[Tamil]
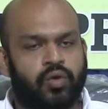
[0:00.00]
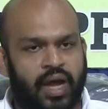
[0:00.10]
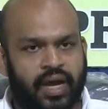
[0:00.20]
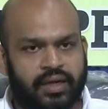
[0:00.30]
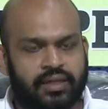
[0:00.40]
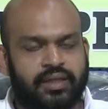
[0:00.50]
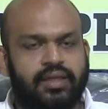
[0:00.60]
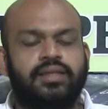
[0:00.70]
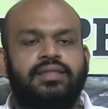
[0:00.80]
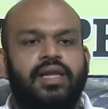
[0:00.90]

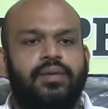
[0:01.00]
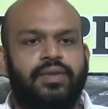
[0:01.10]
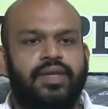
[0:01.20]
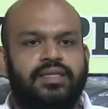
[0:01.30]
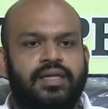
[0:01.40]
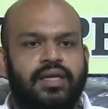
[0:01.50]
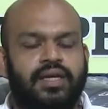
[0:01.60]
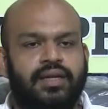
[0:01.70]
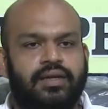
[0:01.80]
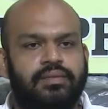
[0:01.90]
உதாரணத்துக்கு சில
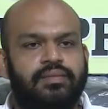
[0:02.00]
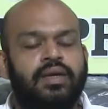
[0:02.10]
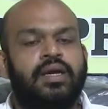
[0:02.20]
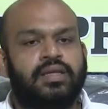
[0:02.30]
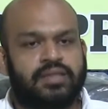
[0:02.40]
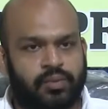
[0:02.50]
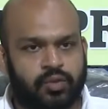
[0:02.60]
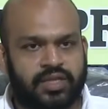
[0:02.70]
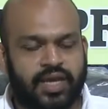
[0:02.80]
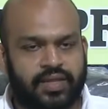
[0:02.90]
பிரதேசங்களில் இருக்கும்
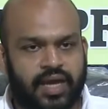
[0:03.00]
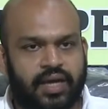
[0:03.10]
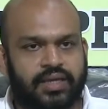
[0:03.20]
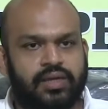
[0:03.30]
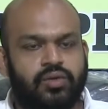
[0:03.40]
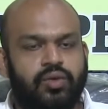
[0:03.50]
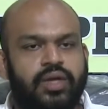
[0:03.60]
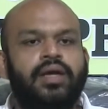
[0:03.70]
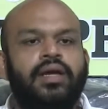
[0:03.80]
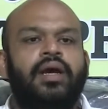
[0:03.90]
சமுர்தி அதிகாரிகள்
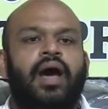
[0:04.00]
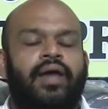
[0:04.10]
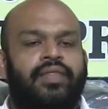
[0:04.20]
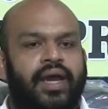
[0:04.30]
கூட அந்த